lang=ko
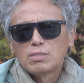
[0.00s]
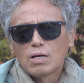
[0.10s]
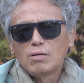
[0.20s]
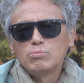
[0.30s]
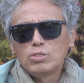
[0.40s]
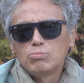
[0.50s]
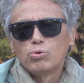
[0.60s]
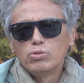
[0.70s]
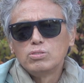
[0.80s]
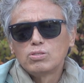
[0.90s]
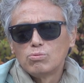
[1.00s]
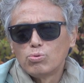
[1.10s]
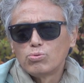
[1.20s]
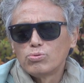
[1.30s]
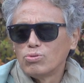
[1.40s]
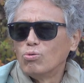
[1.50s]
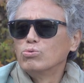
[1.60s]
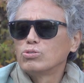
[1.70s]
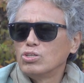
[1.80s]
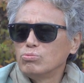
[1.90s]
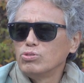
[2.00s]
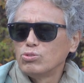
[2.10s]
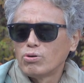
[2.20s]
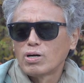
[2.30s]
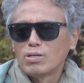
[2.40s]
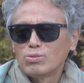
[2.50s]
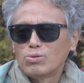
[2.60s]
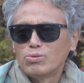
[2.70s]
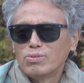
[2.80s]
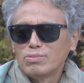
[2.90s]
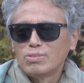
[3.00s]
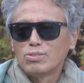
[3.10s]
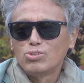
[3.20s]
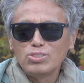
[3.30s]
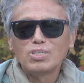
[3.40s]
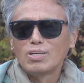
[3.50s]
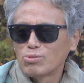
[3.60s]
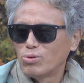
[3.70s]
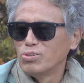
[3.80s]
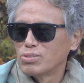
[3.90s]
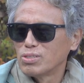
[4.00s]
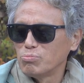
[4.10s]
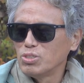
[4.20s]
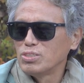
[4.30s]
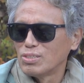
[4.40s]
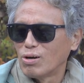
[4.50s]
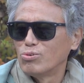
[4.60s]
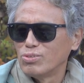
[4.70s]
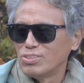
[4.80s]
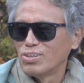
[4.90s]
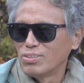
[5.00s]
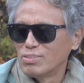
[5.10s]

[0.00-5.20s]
사람들이 모이는 걸 보고 너무 기분이 좋아가지고 쉬지 않고 여기 삼 년째 나오고 있죠.